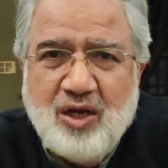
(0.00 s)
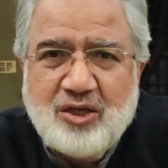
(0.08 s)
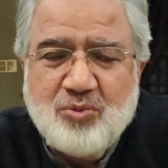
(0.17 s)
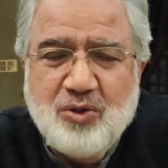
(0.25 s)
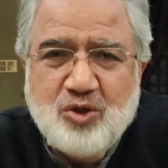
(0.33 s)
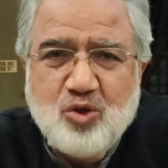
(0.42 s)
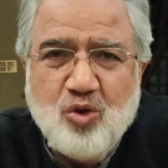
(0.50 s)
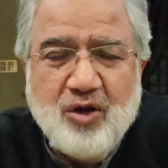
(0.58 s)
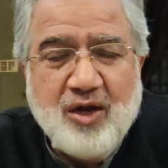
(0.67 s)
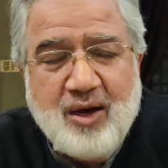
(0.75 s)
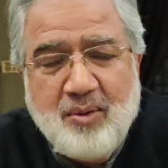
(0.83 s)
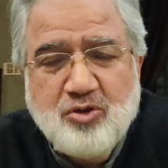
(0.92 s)
एक्सपर्ट्स
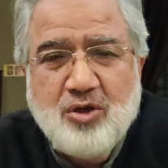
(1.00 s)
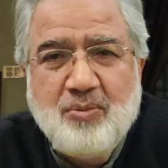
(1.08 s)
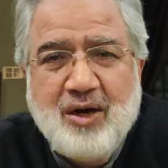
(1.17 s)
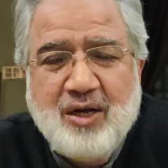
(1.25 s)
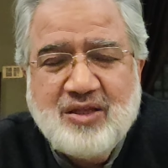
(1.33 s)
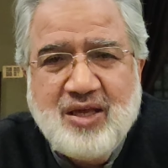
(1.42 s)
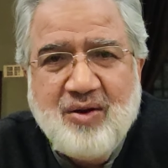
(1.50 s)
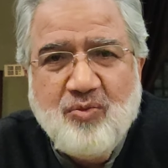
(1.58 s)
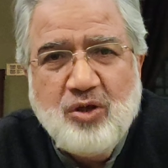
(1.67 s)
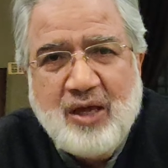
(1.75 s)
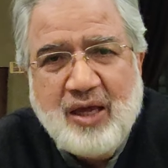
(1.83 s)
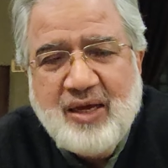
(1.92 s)
होंगे आप उनसे बात करें
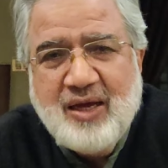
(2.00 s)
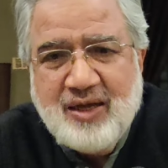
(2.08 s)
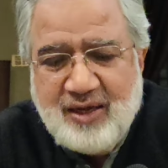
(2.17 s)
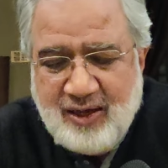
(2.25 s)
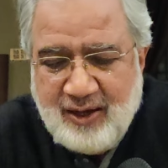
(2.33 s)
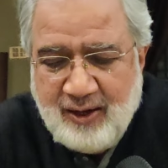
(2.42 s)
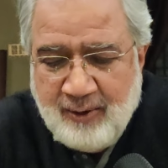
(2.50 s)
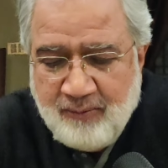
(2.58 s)
वो यही कहेंगे